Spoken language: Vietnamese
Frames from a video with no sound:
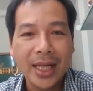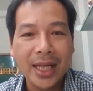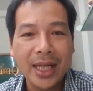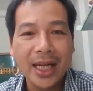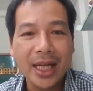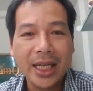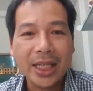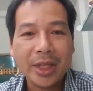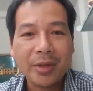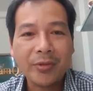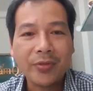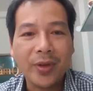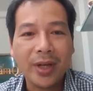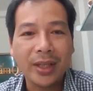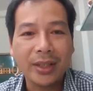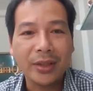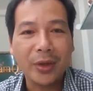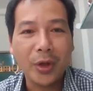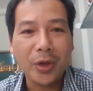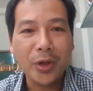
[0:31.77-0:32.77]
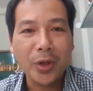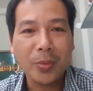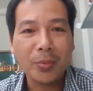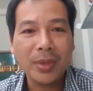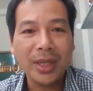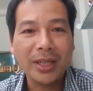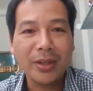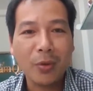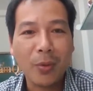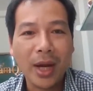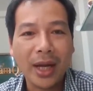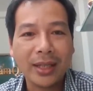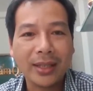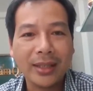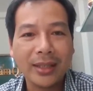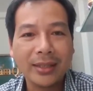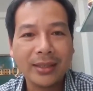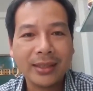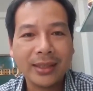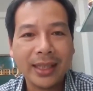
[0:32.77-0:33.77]
ở cái phần nội dung liên quan
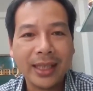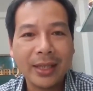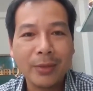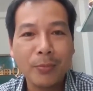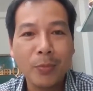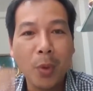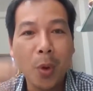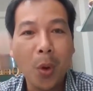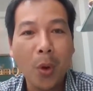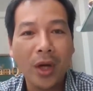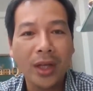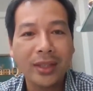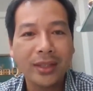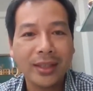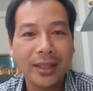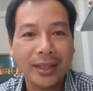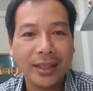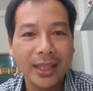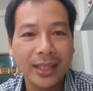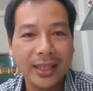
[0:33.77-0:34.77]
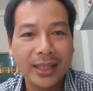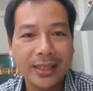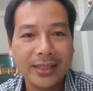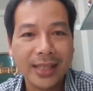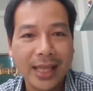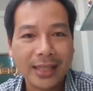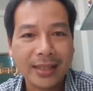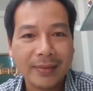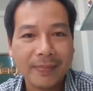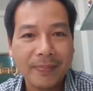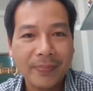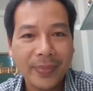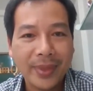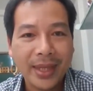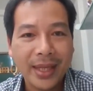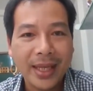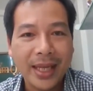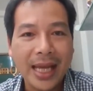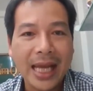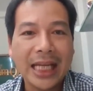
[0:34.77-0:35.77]
đến cái mô hình thực hiện chính sách
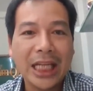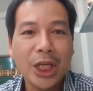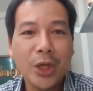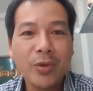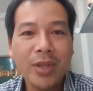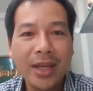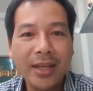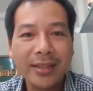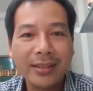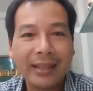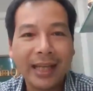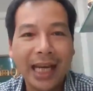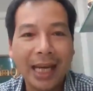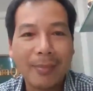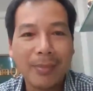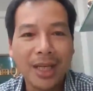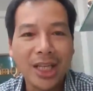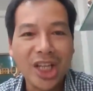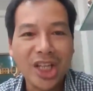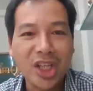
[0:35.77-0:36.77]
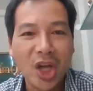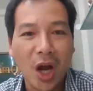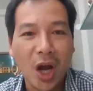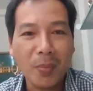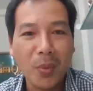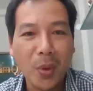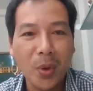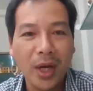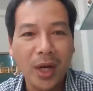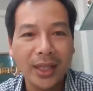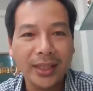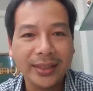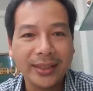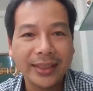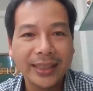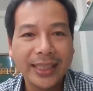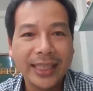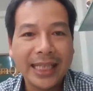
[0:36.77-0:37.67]
à, nếu như các em lựa chọn mô hình